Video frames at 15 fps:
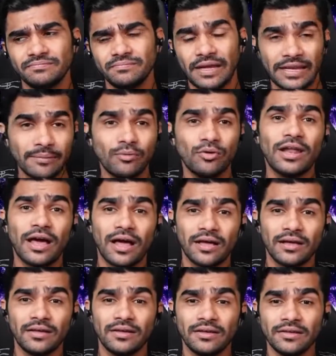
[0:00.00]
मैंने बोला
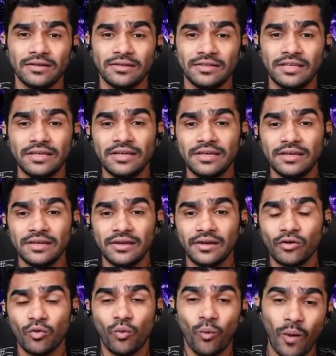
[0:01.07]
कि
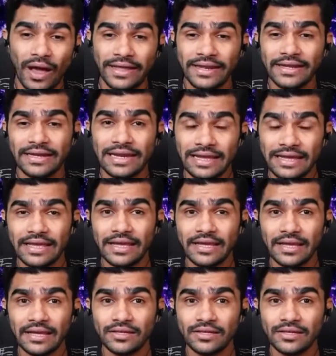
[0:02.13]
वायरिंग लेके